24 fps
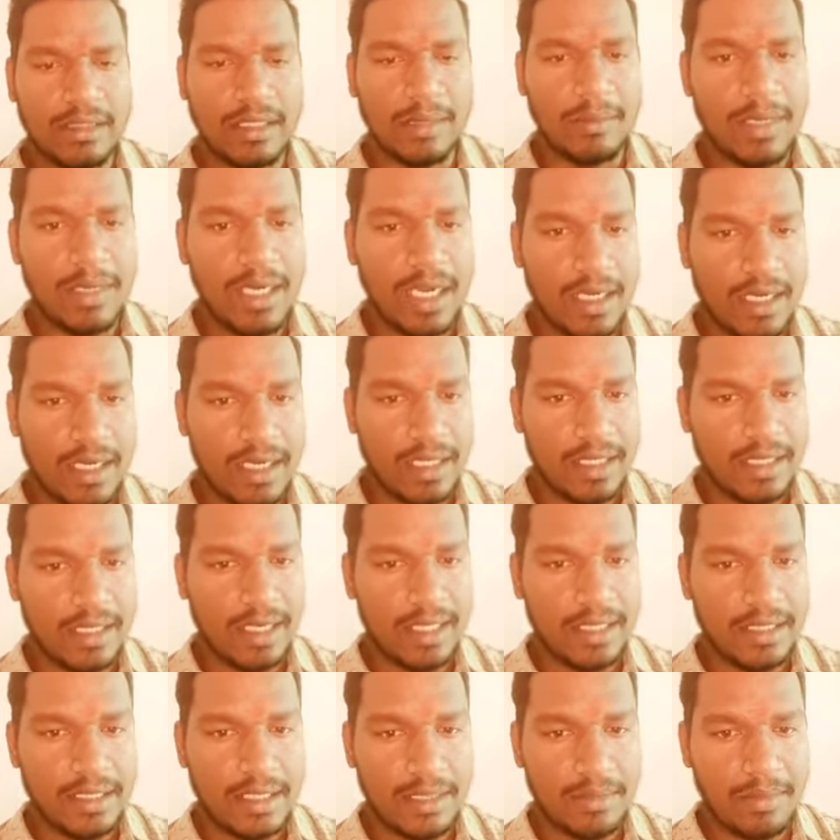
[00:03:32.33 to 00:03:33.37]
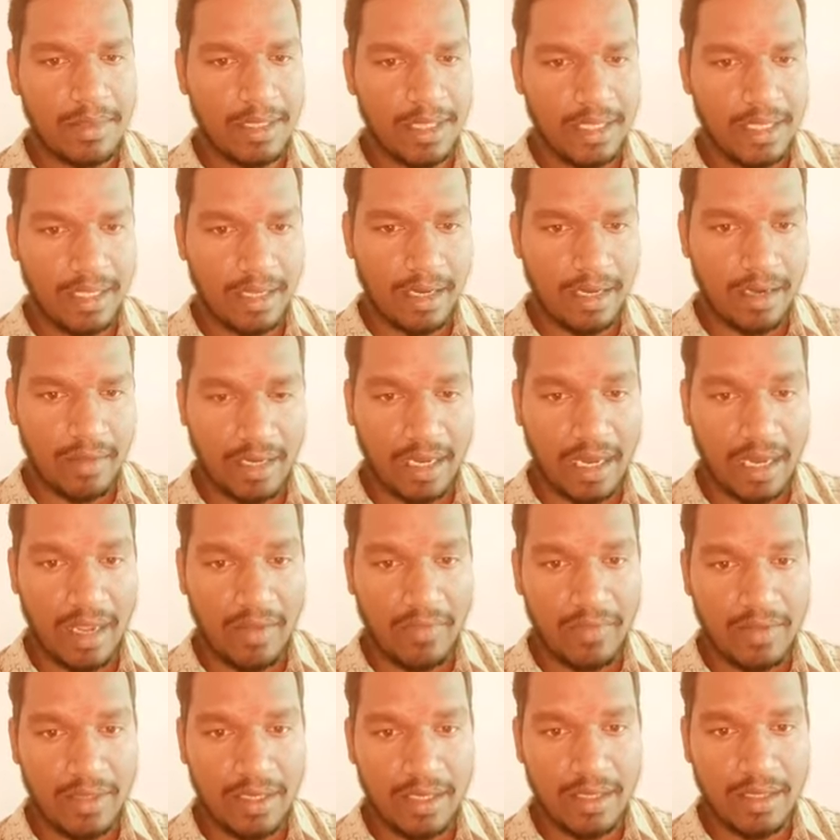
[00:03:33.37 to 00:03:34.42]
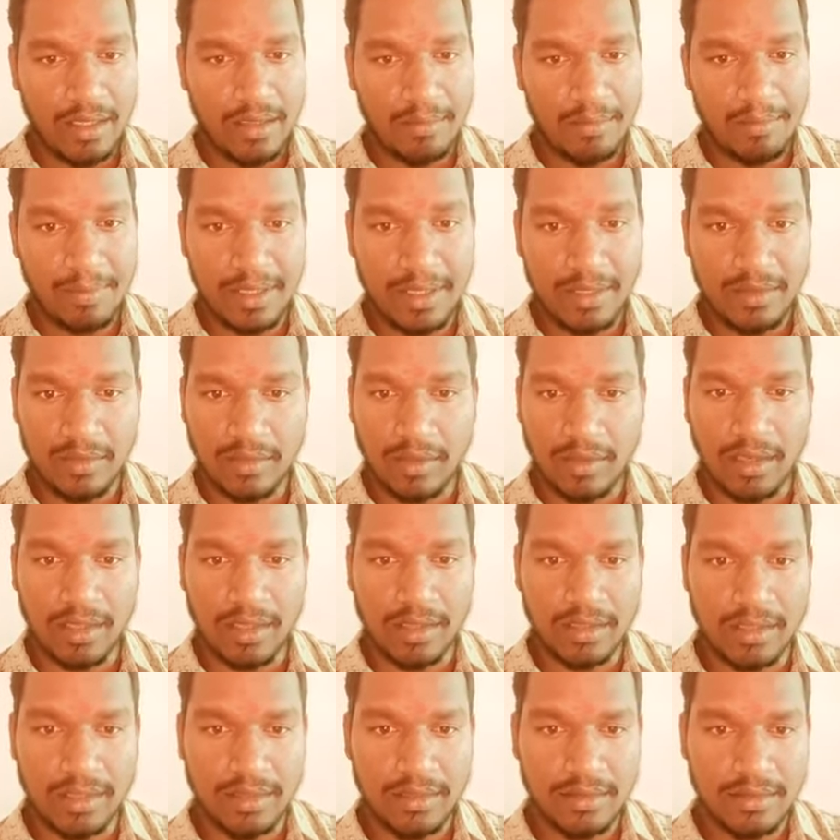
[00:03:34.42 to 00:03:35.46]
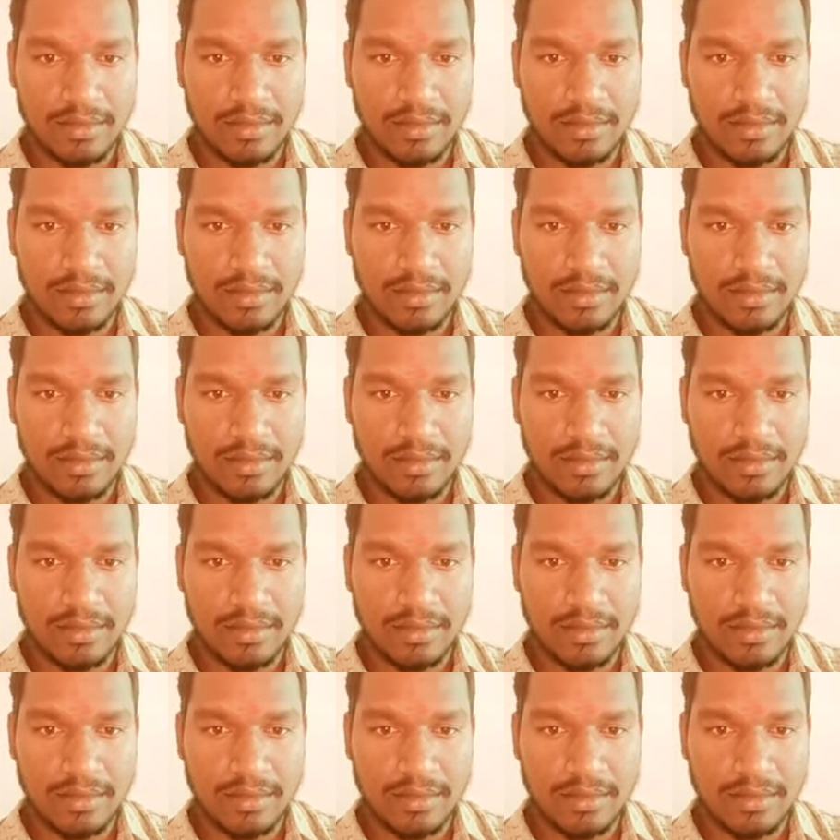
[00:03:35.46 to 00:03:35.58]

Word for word: தமிழ்நாட்டில் இருக்கிற எந்த மன்னன் ரா ராவணை பின்தொடர்ந்தா